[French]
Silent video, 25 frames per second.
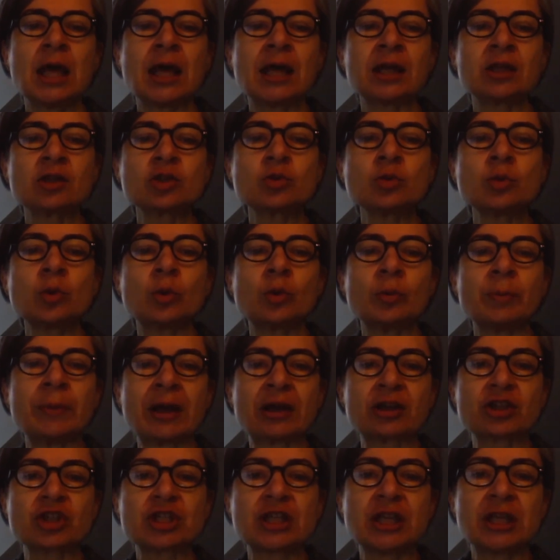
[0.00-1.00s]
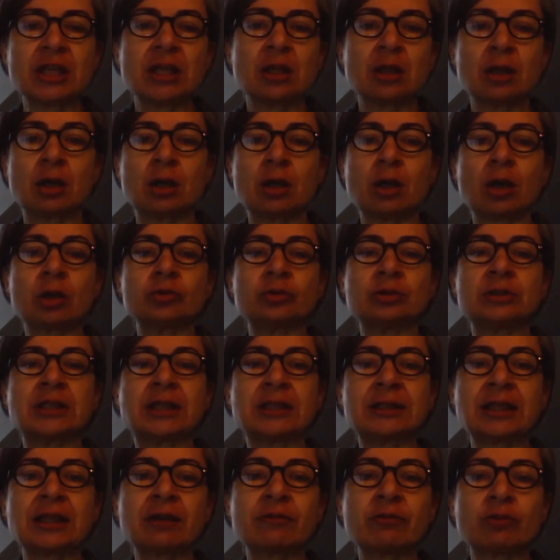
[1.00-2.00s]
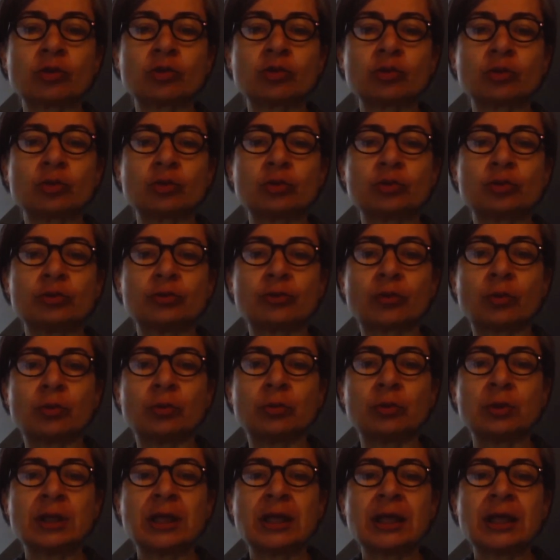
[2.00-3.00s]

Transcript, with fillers: Un jour au marché, lors d'une intervention du Front,